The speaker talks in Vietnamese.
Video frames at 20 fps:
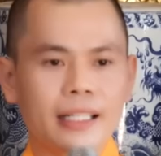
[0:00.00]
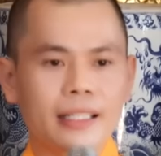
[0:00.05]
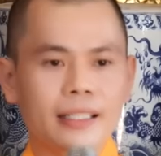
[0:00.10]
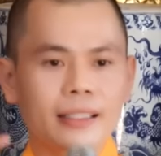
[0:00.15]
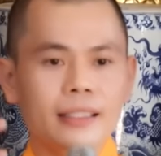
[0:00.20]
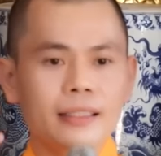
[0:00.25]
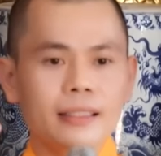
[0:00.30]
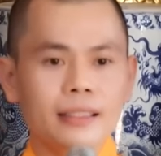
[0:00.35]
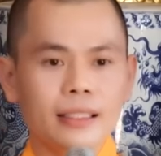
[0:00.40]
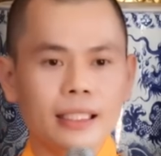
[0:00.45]

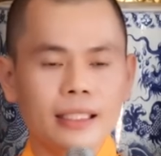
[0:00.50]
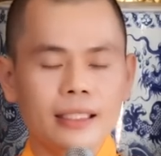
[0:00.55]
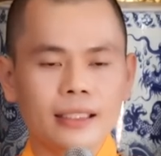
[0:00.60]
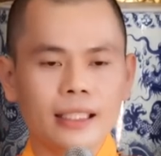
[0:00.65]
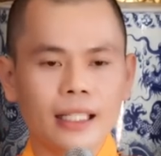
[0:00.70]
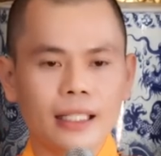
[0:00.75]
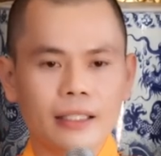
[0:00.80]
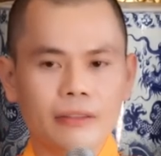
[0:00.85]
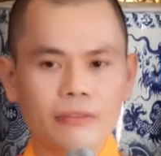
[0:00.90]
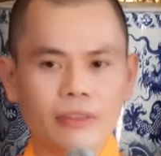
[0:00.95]
hình thức tinh
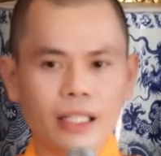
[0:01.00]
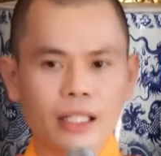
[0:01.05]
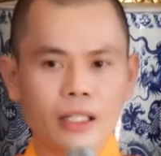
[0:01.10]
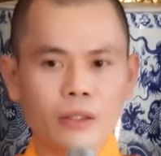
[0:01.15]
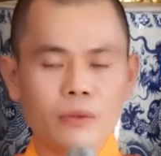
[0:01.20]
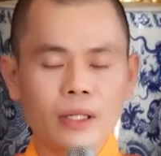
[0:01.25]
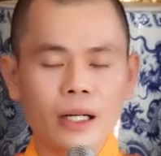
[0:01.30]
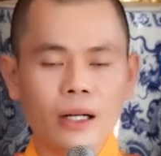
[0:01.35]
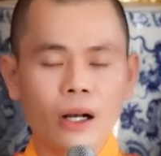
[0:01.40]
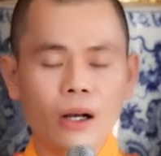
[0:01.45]
thần và
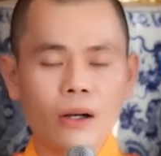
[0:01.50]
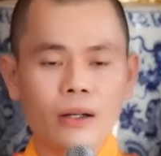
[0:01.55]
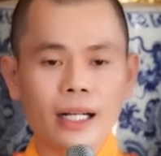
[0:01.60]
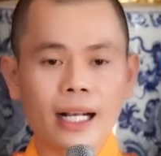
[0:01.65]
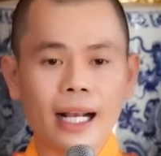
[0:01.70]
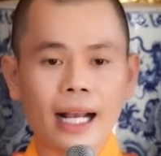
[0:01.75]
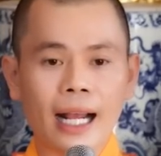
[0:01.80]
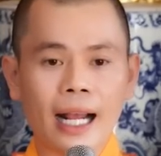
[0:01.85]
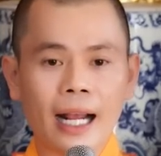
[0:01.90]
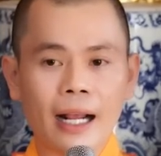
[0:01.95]
không ngon
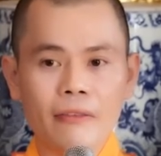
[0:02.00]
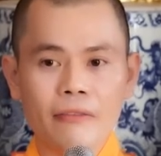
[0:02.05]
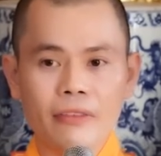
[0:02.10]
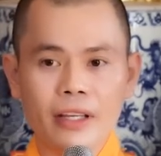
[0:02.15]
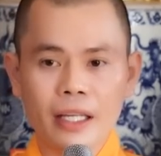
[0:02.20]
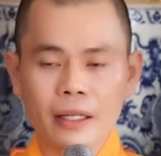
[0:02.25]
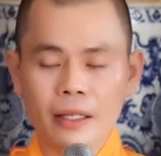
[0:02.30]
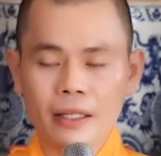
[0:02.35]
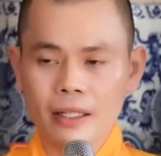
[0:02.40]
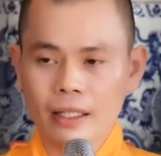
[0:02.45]
cả
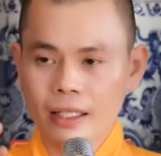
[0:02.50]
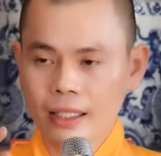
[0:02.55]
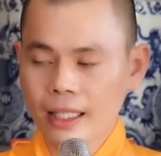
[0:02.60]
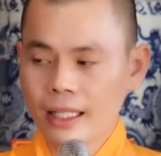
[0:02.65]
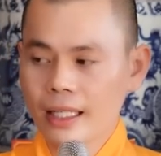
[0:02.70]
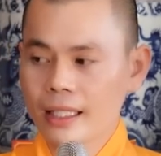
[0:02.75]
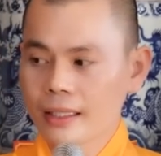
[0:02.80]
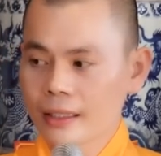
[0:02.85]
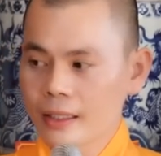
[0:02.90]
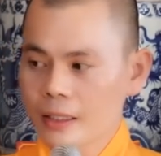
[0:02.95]
về
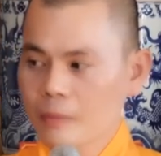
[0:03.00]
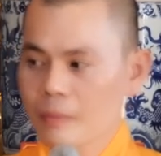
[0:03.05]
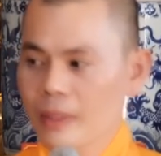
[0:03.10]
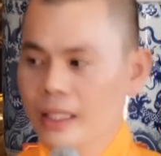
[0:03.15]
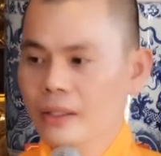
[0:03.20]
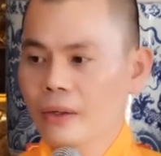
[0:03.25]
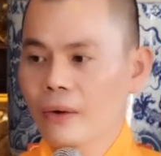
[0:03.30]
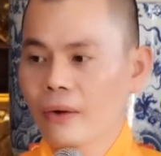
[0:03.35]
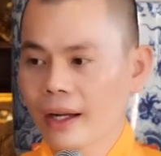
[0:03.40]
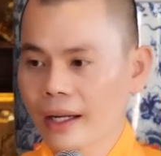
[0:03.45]
cái hình thức
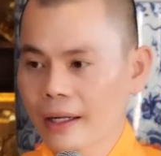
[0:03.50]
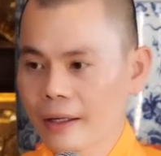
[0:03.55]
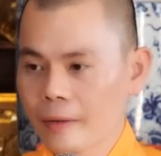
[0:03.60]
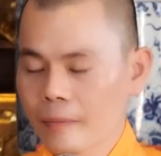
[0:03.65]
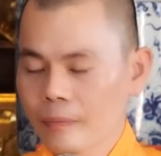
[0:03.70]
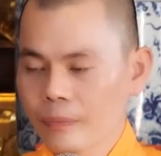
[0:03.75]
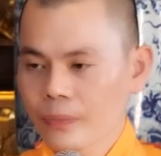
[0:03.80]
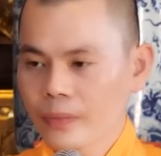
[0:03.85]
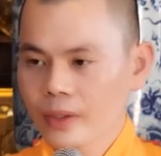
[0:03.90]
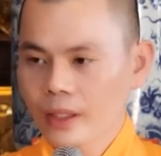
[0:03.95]
bên ngoài.
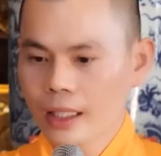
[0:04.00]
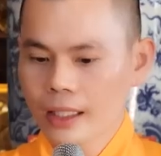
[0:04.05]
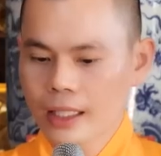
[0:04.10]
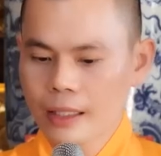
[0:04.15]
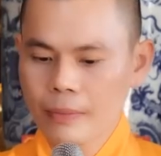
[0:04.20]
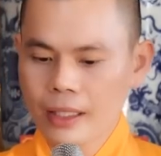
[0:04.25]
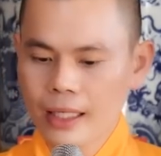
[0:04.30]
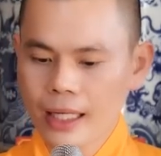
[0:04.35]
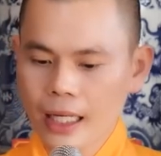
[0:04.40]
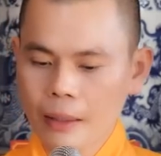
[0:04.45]
Tại
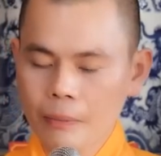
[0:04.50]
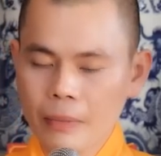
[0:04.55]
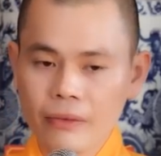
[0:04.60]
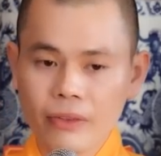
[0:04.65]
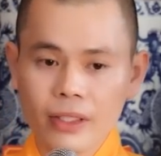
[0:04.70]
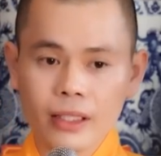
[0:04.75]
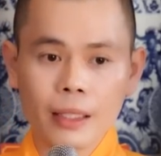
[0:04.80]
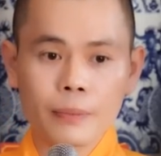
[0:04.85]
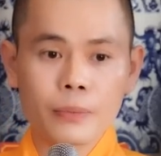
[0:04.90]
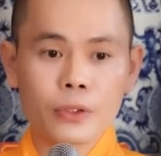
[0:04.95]
khi mình ăn
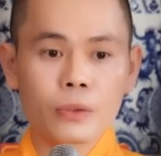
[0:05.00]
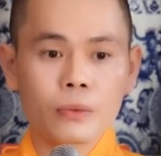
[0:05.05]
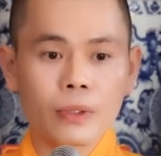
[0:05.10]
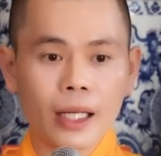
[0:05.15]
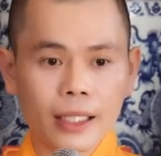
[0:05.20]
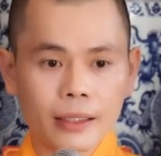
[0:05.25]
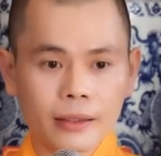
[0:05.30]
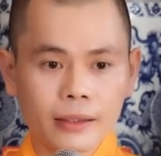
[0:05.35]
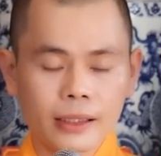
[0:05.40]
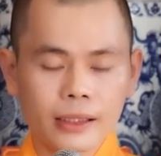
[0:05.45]
mình phải tập trung
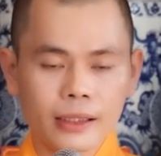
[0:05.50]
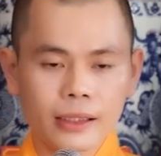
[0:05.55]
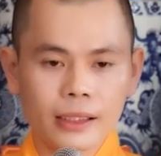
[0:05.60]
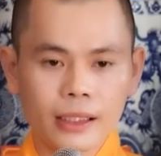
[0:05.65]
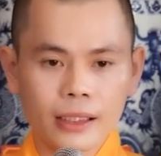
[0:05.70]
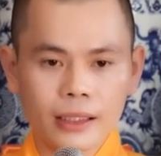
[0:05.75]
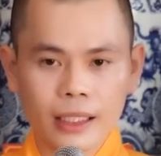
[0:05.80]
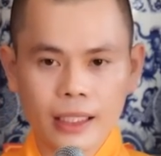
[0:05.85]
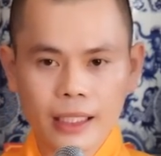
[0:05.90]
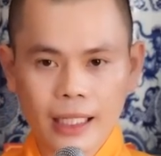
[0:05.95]
ăn.
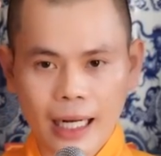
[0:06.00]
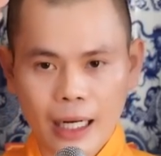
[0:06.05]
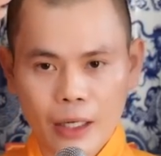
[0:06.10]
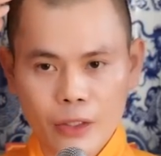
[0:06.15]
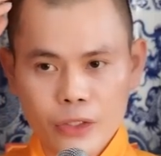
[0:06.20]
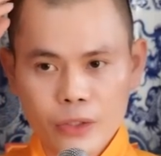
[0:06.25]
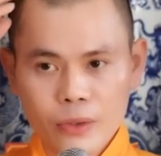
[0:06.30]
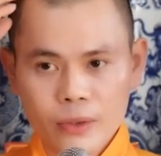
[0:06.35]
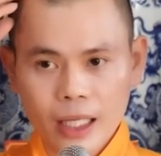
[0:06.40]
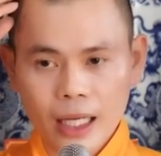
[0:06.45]
Thì
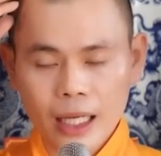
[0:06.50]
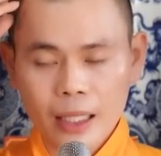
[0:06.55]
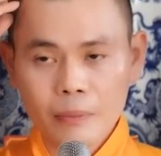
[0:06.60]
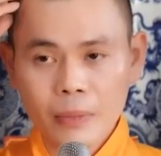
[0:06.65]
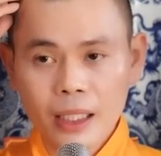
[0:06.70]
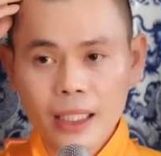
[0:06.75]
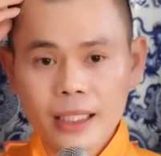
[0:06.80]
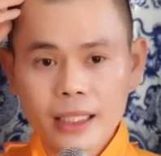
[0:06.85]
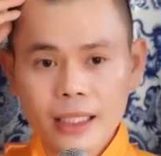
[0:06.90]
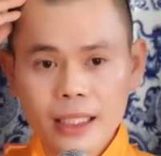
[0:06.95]
não chúng ta
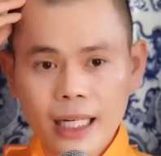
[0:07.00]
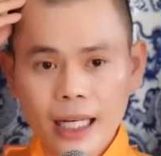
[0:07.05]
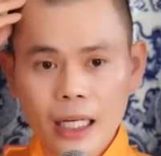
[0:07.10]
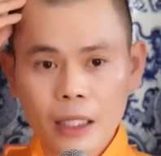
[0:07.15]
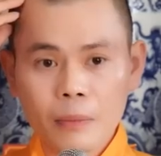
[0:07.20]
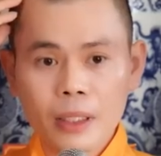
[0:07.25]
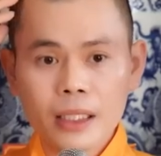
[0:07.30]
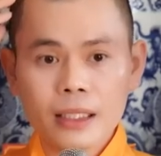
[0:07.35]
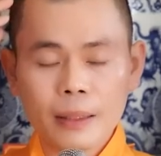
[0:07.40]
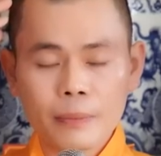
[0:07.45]
mới như thế
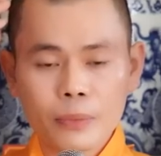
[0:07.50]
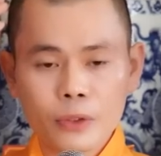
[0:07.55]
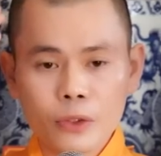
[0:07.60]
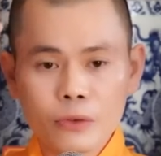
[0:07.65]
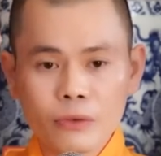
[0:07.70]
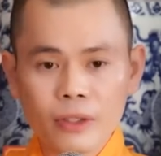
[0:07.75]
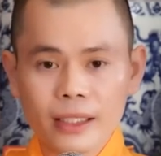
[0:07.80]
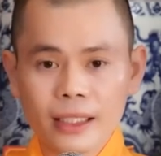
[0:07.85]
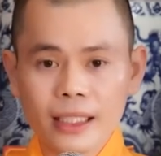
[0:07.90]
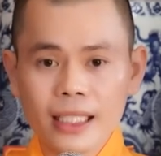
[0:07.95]
nào, mới tập
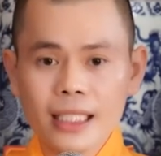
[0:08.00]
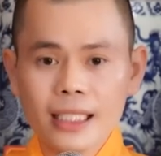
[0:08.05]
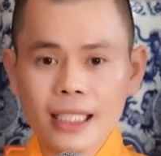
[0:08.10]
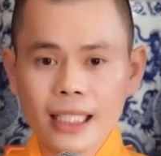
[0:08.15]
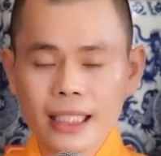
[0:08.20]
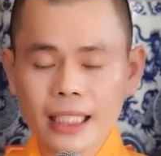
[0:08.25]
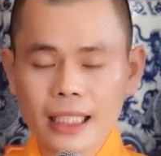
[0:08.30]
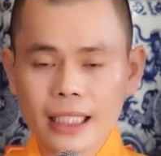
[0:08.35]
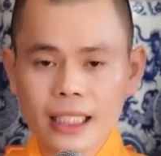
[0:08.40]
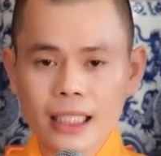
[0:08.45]
trung và tiết
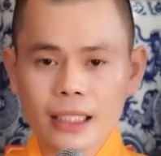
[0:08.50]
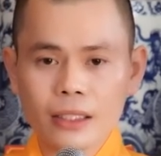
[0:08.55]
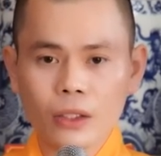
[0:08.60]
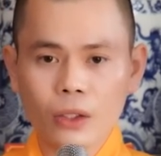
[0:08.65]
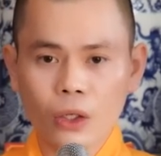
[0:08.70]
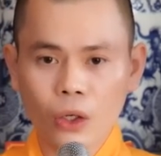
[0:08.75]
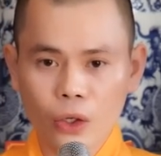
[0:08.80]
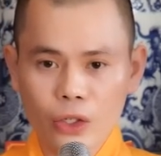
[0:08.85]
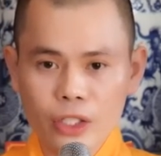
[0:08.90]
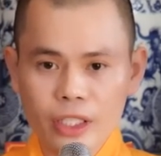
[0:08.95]
ra những chất
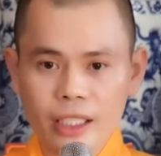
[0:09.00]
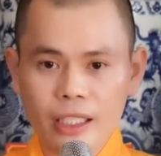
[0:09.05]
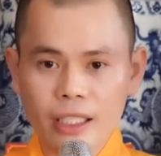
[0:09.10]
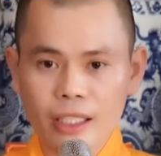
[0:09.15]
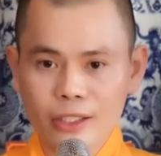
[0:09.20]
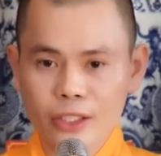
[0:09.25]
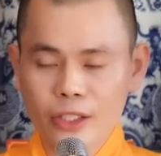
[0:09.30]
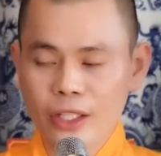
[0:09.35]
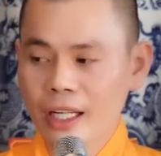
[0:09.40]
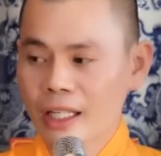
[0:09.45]
hỗ
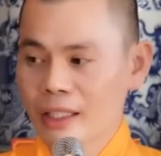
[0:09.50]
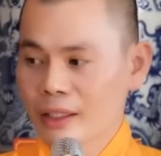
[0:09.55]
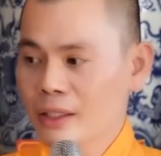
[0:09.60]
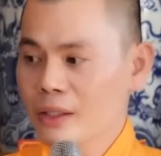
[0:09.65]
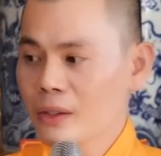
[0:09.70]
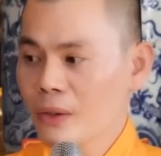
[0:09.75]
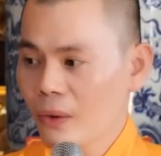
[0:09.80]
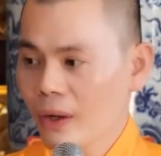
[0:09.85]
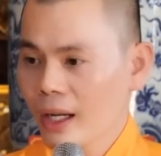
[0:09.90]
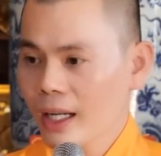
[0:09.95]
trợ cho hệ
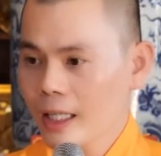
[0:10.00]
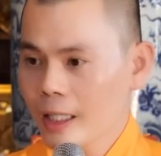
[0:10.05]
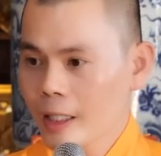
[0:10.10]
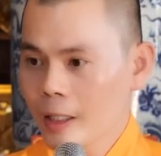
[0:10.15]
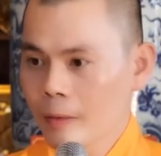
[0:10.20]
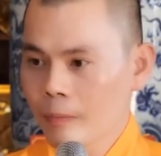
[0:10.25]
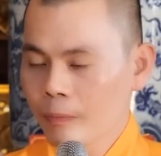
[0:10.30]
tiêu hóa.